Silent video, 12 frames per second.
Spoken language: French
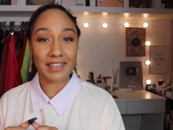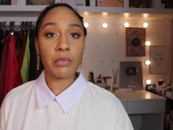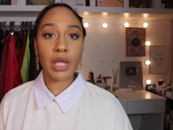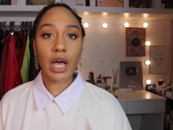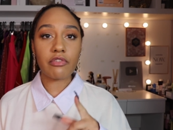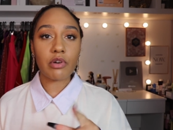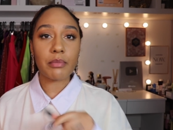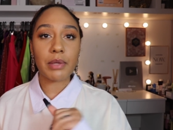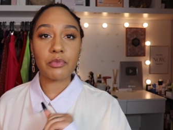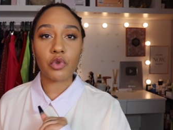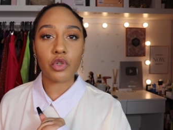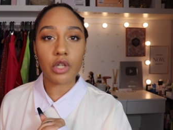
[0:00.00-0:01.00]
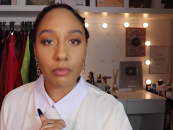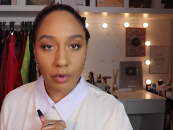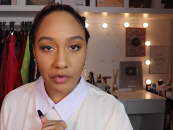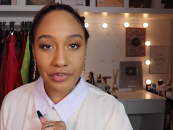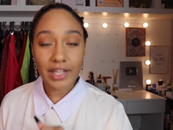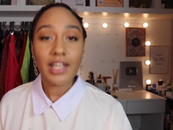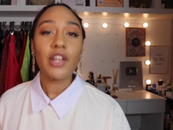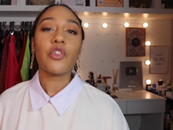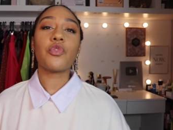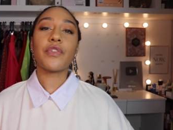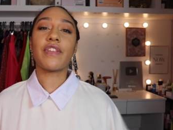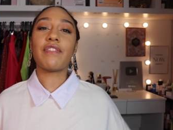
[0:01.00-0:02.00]
Mais avant même de commencer,
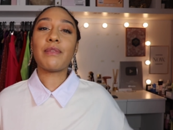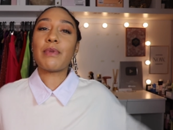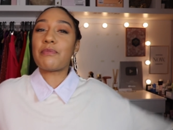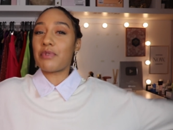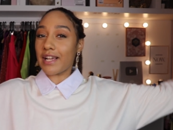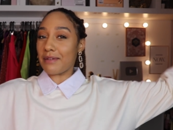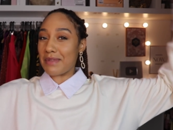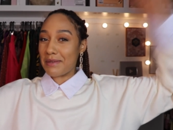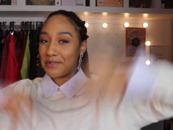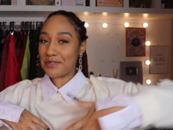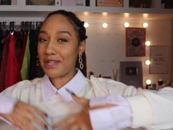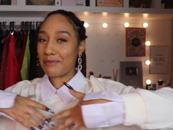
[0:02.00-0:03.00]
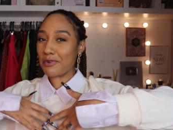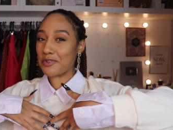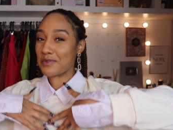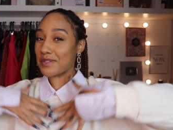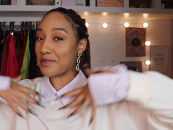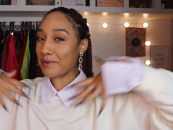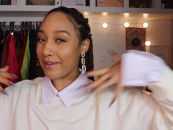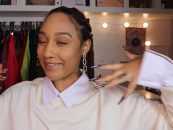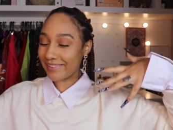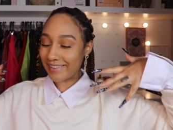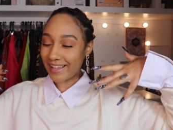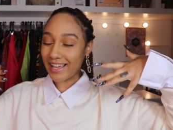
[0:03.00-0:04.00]
je vous invite mes poulets comme d'habitude à me rejoindre sur
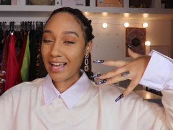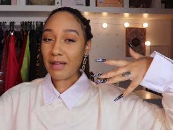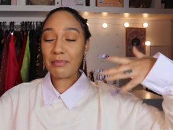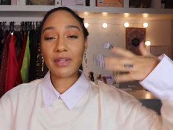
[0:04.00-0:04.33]
Instagram